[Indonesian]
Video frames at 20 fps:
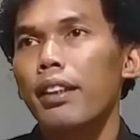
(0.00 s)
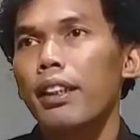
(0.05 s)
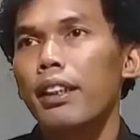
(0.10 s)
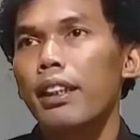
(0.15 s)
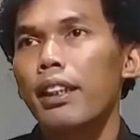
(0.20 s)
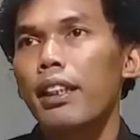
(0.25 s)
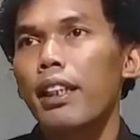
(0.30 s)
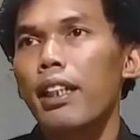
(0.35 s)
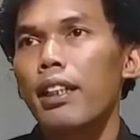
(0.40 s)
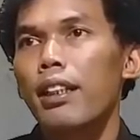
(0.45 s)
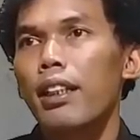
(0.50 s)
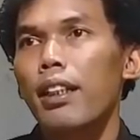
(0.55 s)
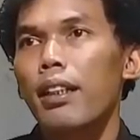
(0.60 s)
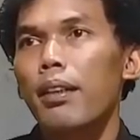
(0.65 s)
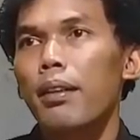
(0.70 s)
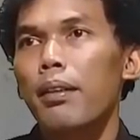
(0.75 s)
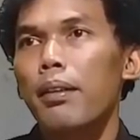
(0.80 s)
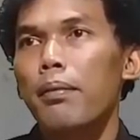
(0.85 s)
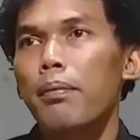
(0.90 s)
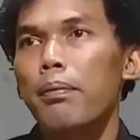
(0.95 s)
Di sini
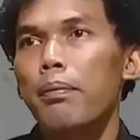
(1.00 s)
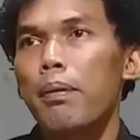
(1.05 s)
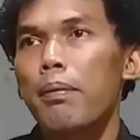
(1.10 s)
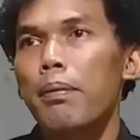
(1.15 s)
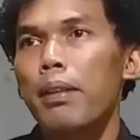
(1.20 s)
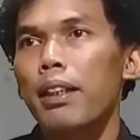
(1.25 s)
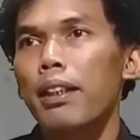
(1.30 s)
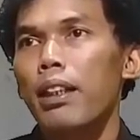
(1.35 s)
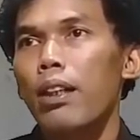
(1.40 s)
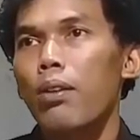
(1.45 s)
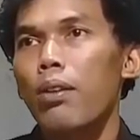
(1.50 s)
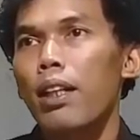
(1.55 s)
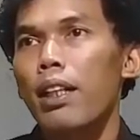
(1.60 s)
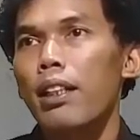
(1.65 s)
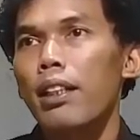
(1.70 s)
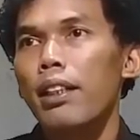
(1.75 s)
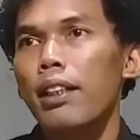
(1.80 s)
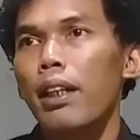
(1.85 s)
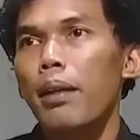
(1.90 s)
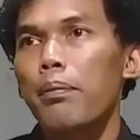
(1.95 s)
ada pemberitahuan
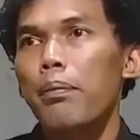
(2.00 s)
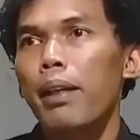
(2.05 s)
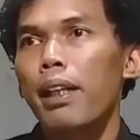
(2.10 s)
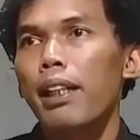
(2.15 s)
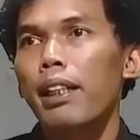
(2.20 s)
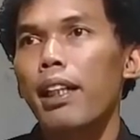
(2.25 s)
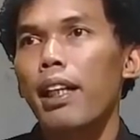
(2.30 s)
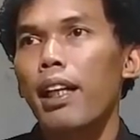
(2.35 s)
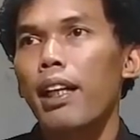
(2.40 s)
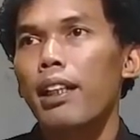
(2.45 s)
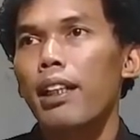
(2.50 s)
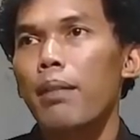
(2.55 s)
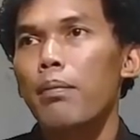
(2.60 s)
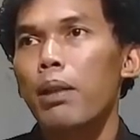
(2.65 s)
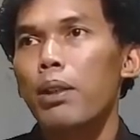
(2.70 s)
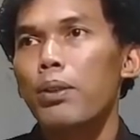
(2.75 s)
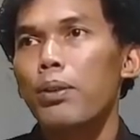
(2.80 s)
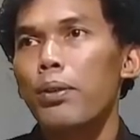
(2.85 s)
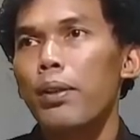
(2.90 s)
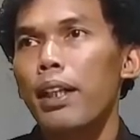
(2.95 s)
email yang Anda
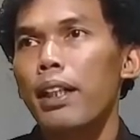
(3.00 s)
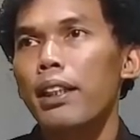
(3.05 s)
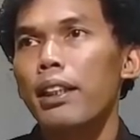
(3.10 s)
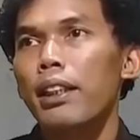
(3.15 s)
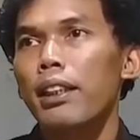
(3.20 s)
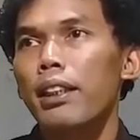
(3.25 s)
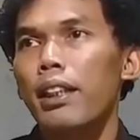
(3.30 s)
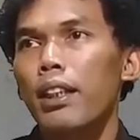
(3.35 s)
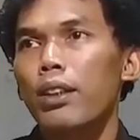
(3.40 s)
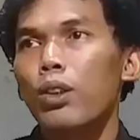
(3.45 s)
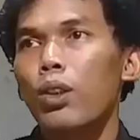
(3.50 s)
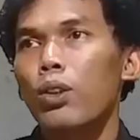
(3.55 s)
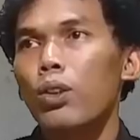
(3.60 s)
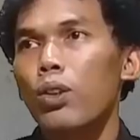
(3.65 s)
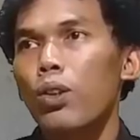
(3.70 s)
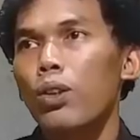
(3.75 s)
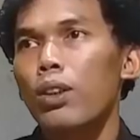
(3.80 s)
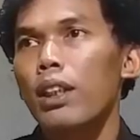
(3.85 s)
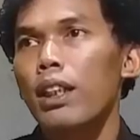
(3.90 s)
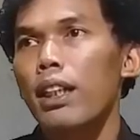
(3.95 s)
masukkan tidak
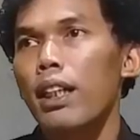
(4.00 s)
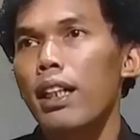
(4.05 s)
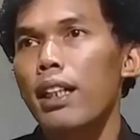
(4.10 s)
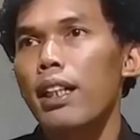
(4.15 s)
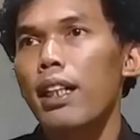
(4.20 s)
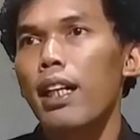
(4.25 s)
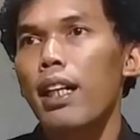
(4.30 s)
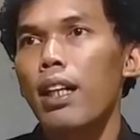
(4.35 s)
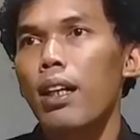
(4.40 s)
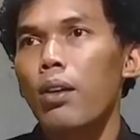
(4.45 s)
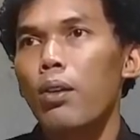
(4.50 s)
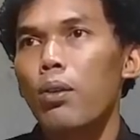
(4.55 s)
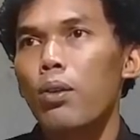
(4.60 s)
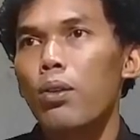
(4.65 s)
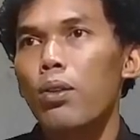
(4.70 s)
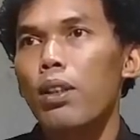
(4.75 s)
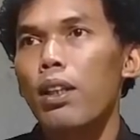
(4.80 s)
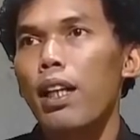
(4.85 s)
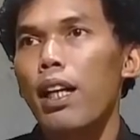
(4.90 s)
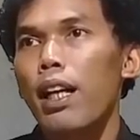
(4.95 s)
cocok dengan
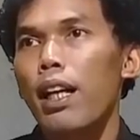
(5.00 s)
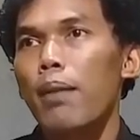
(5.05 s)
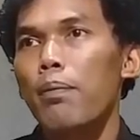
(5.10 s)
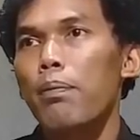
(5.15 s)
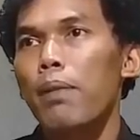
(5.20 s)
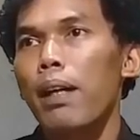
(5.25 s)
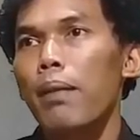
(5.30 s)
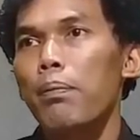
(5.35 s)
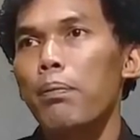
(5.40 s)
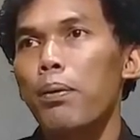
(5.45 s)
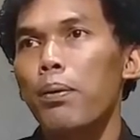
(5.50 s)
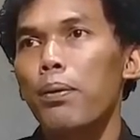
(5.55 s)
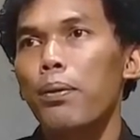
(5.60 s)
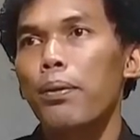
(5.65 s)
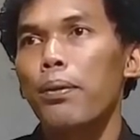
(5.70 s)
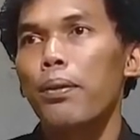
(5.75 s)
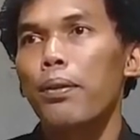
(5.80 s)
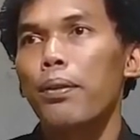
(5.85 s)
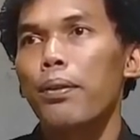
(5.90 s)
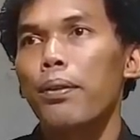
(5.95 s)
akun apapun.